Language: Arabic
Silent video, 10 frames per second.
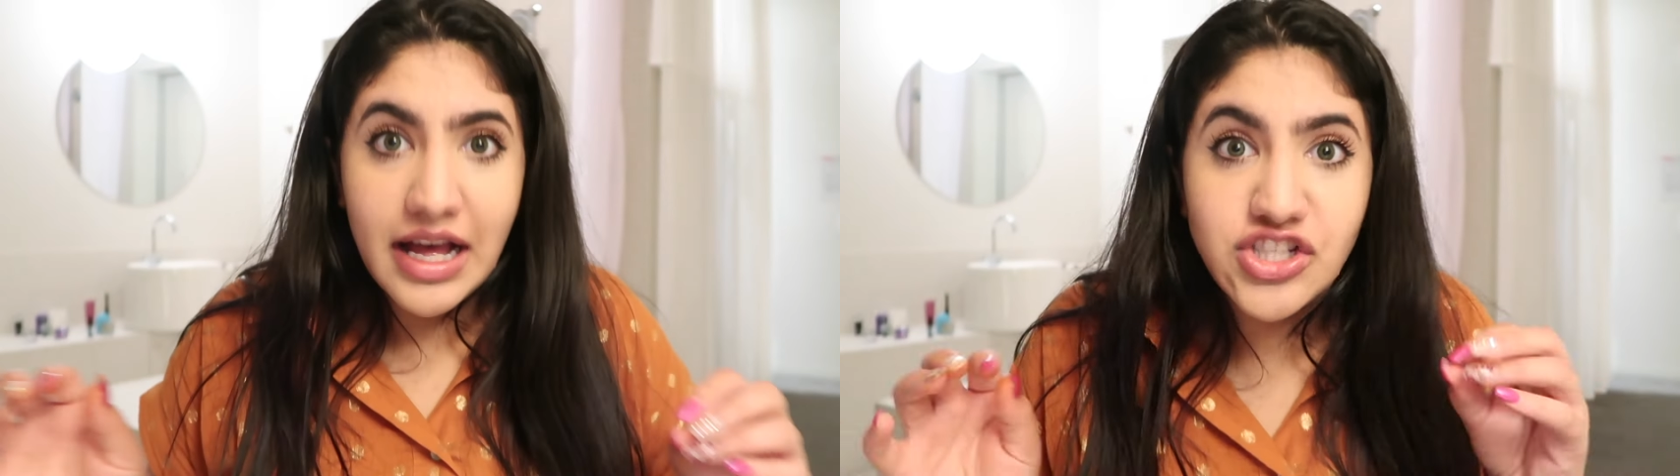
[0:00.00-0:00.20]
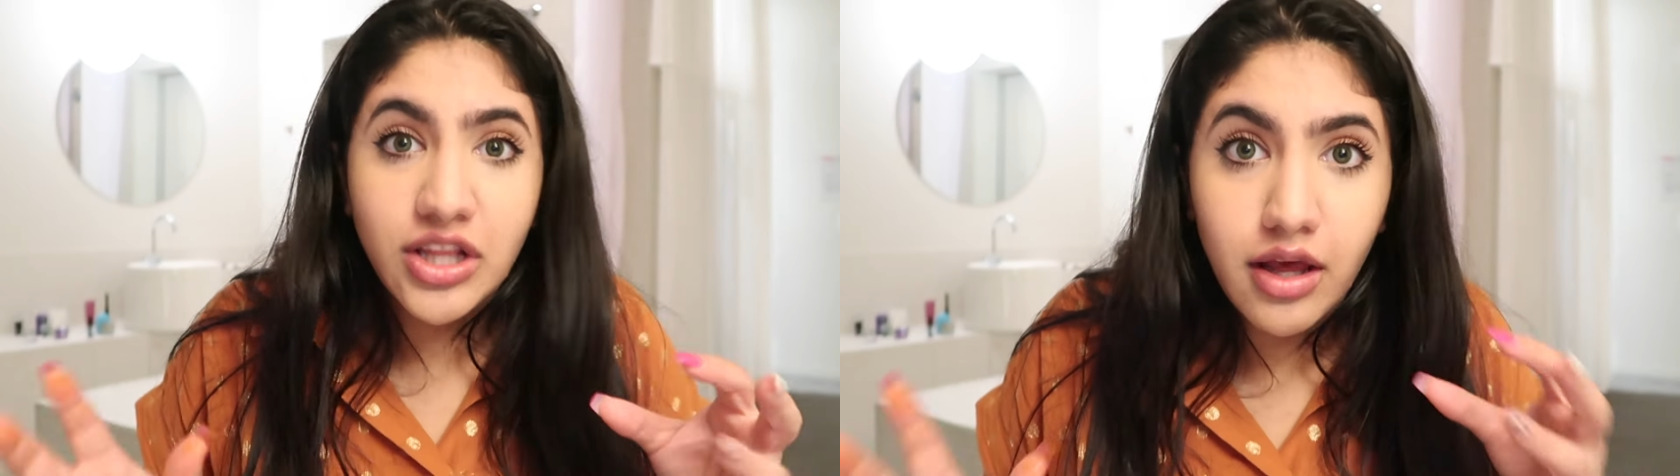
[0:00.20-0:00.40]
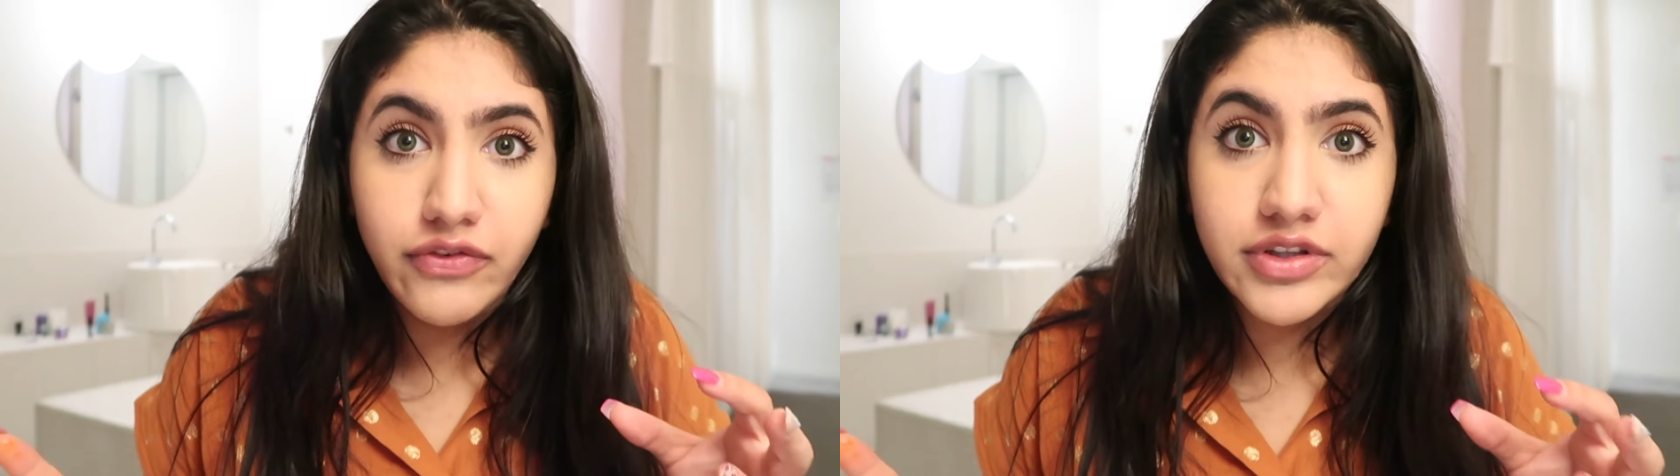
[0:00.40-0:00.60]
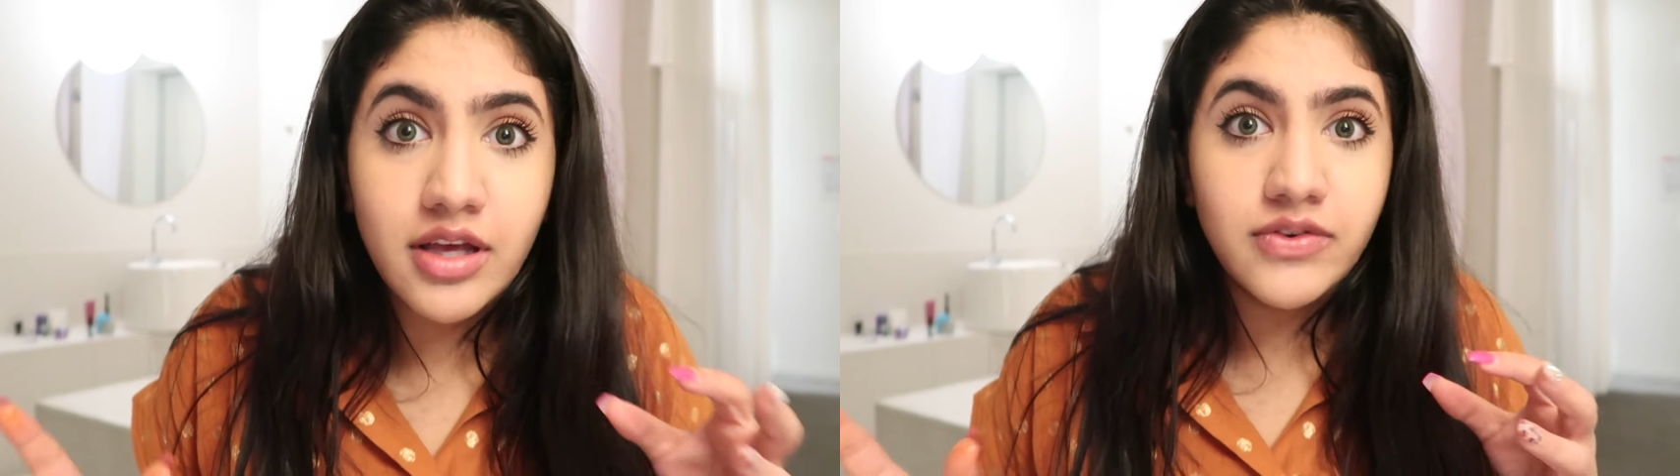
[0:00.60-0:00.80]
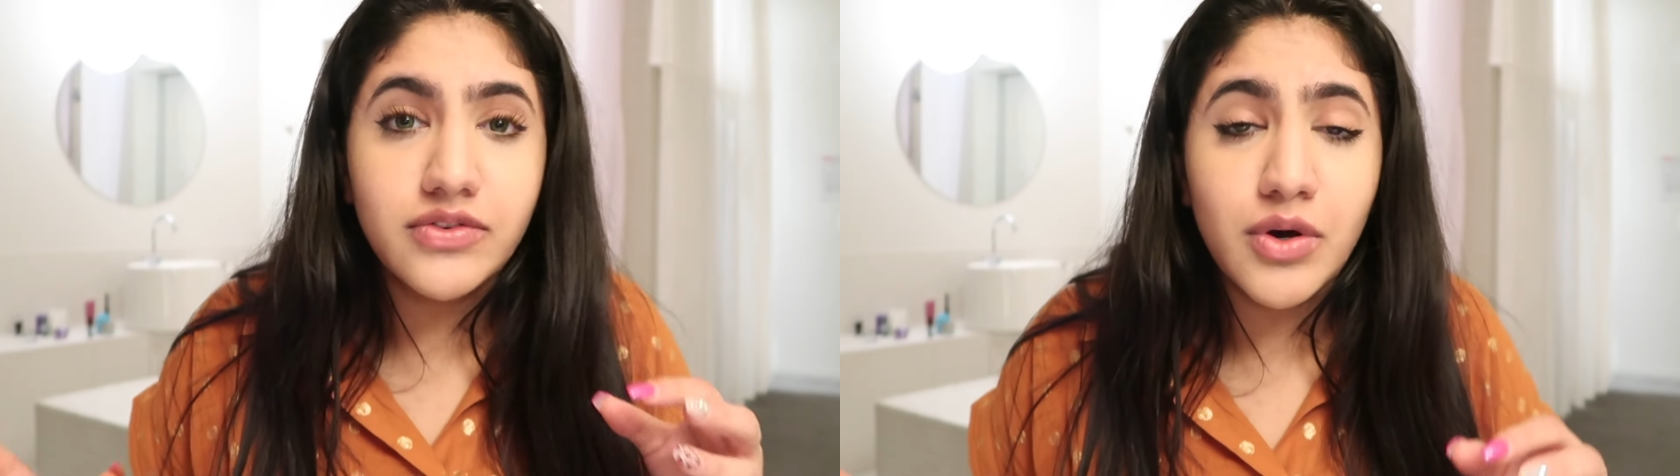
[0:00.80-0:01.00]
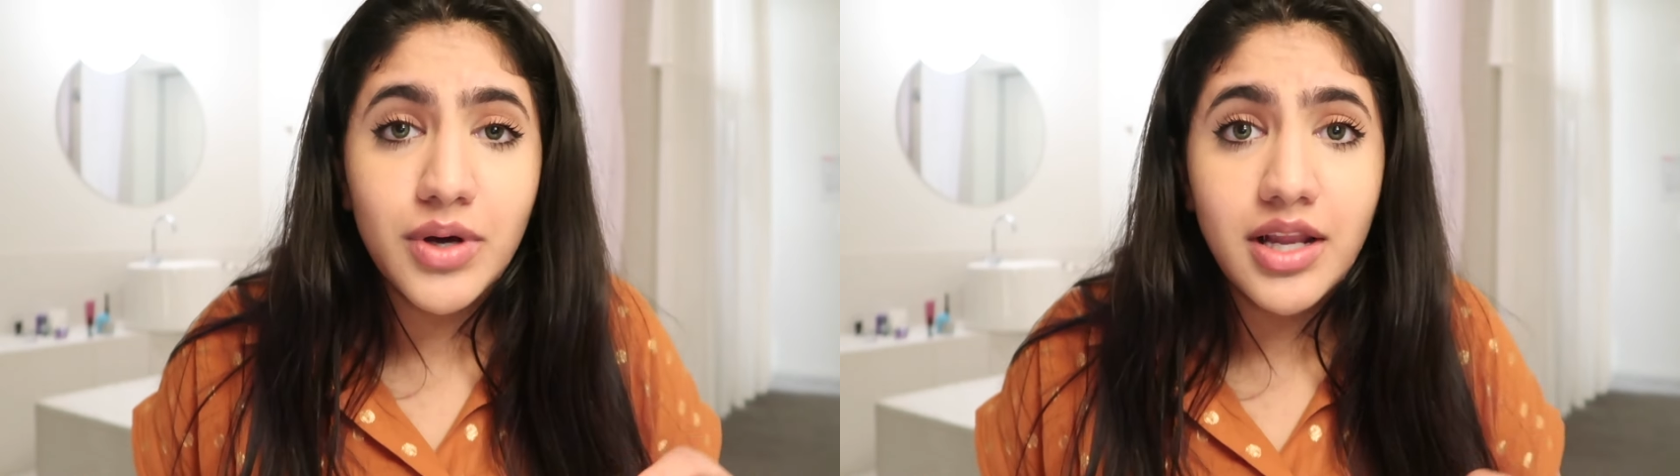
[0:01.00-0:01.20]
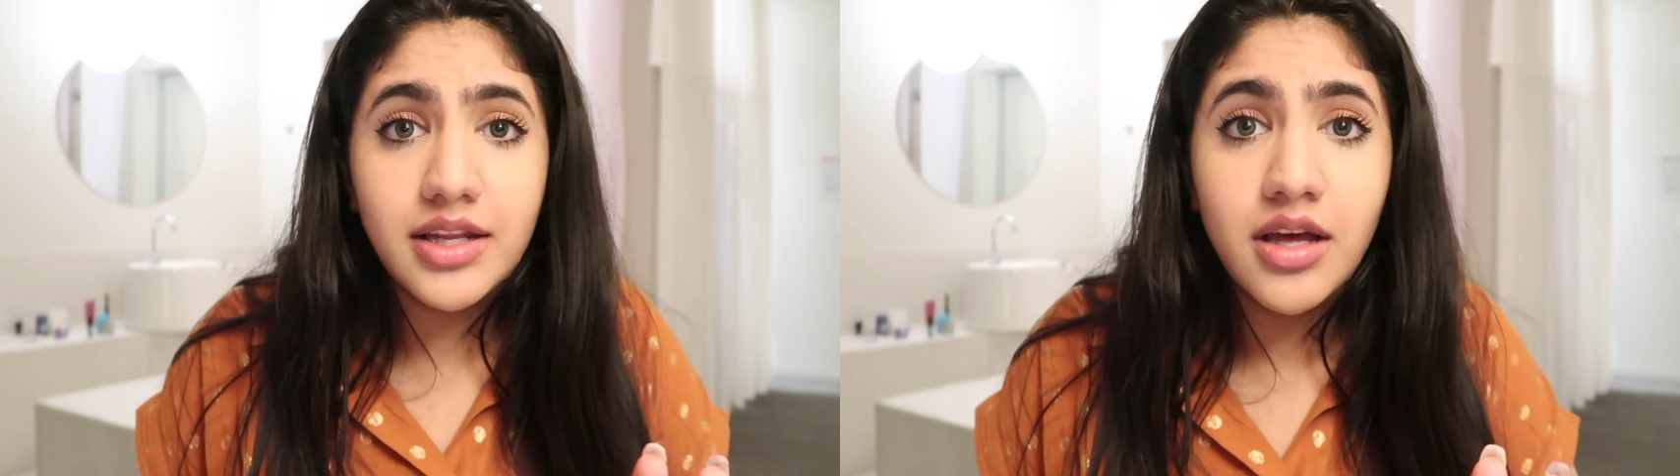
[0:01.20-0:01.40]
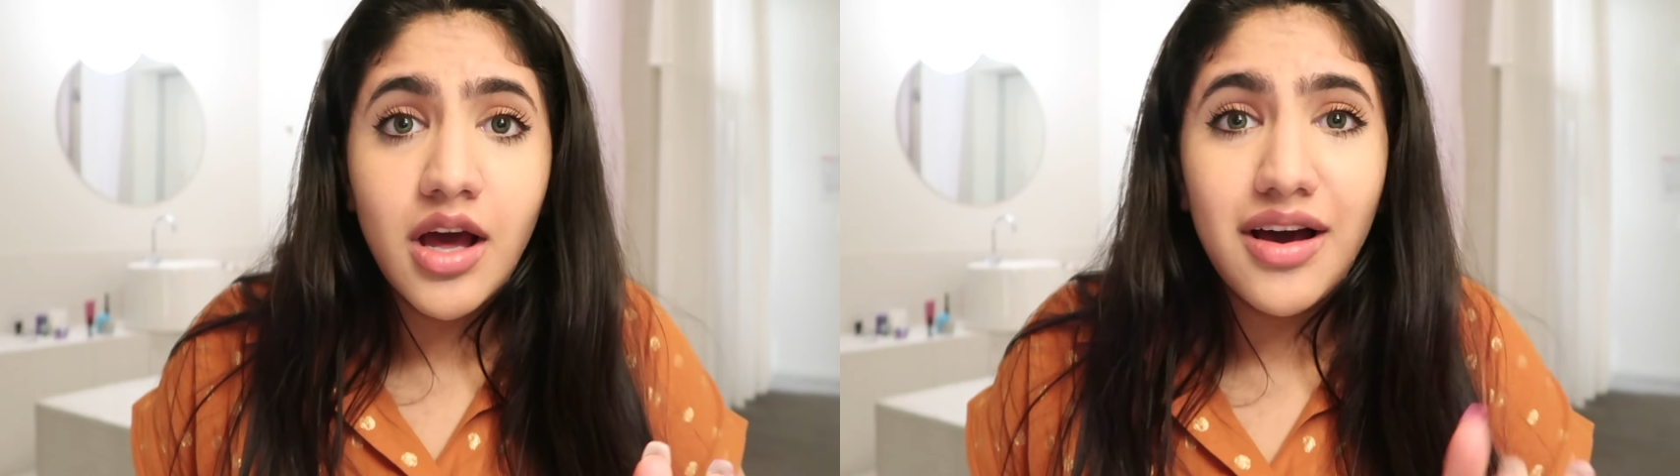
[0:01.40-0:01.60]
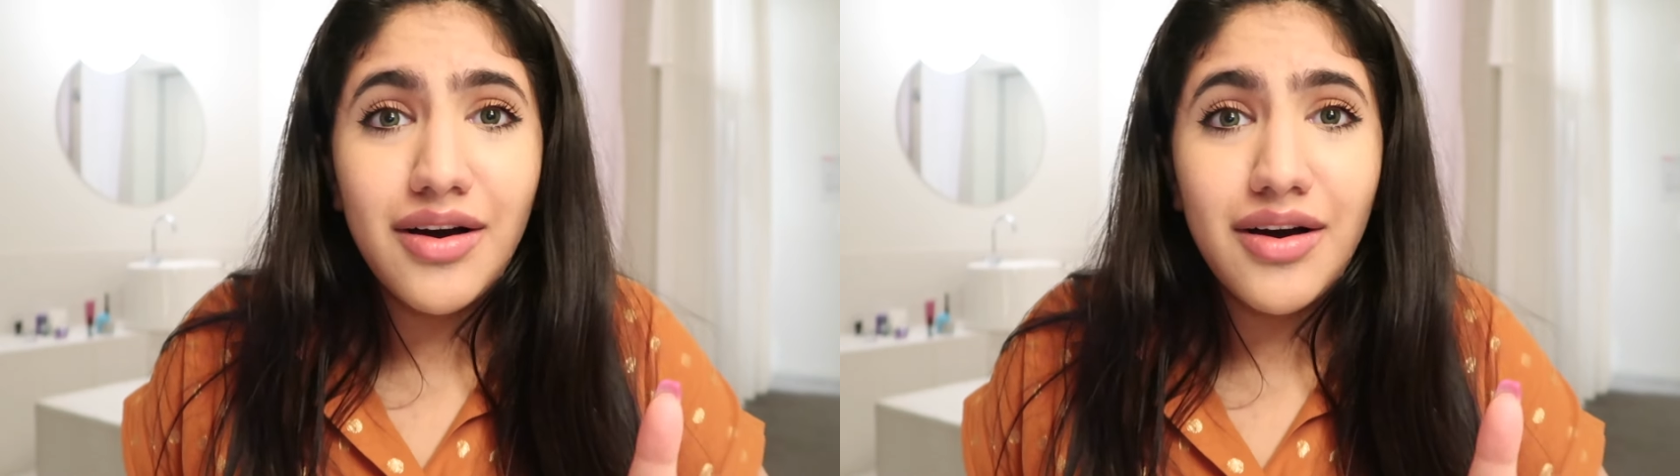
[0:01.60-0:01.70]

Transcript: عن جد خفت خفت فهو قال لي